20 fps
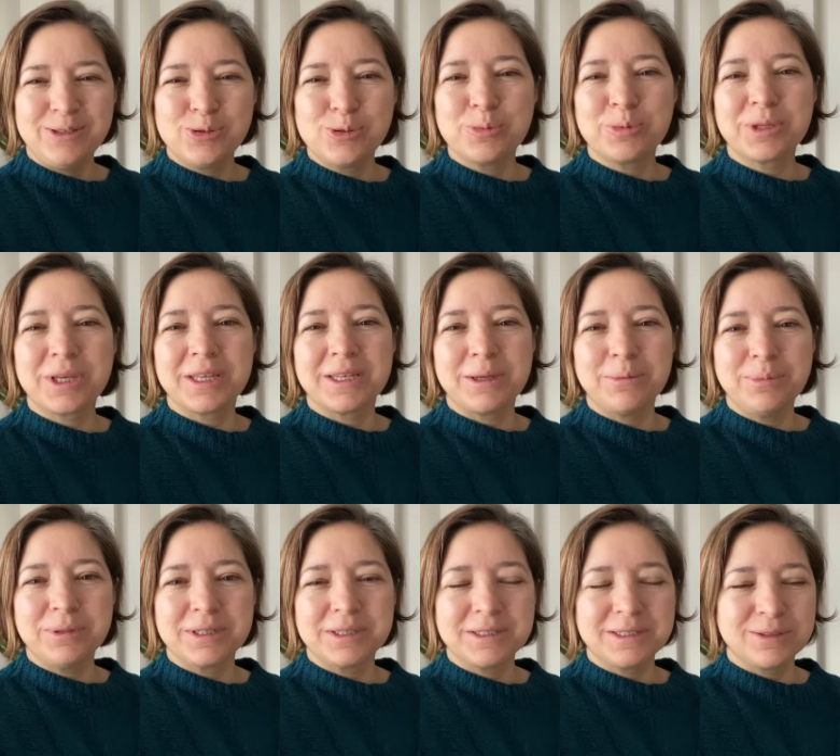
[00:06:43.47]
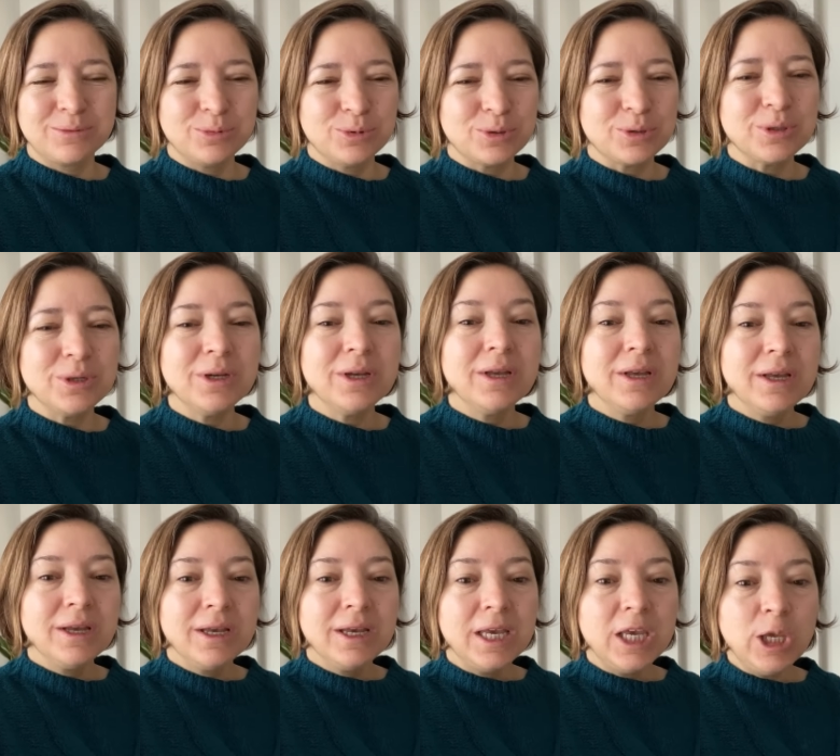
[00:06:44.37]
Süpürgenin aparatını buldu.
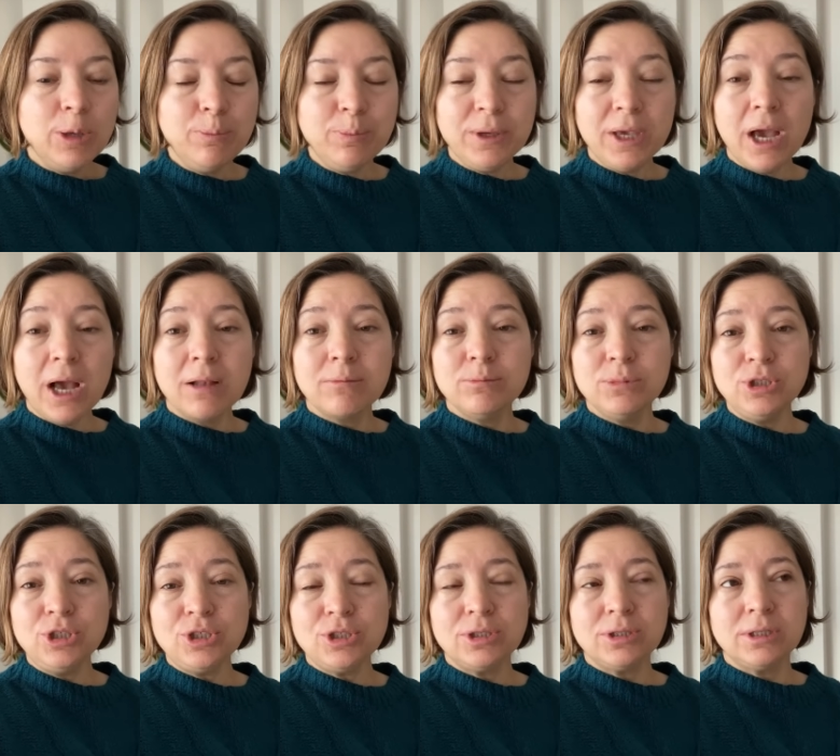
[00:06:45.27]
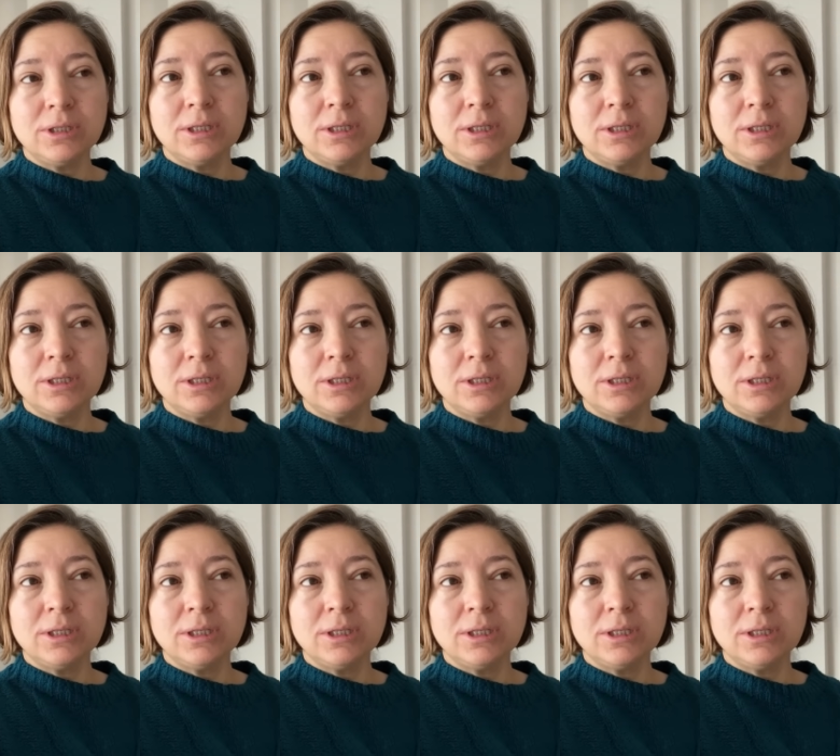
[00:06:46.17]
İp gelmiş,